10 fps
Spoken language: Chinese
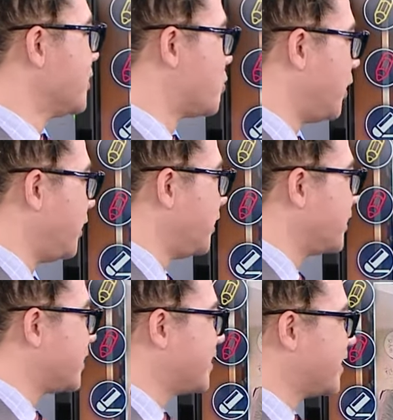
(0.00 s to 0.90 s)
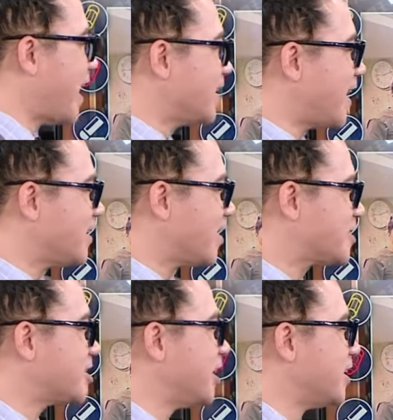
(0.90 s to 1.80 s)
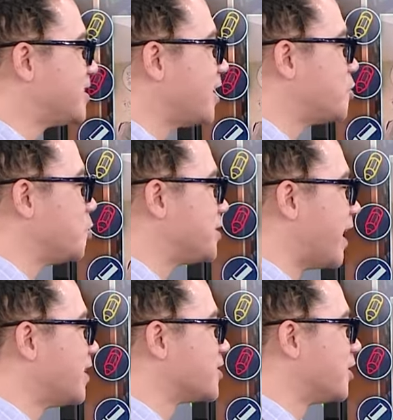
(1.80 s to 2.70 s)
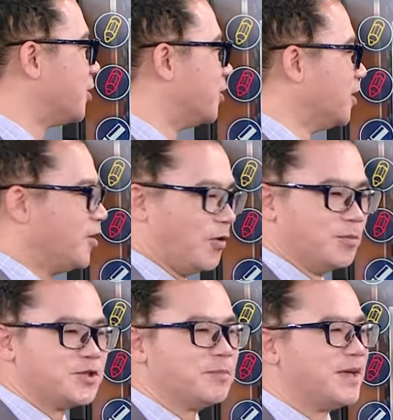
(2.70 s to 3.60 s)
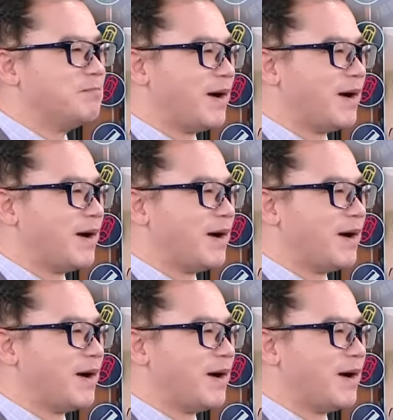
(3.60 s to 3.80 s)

所以当看到这些人在聚餐的时候，我们就明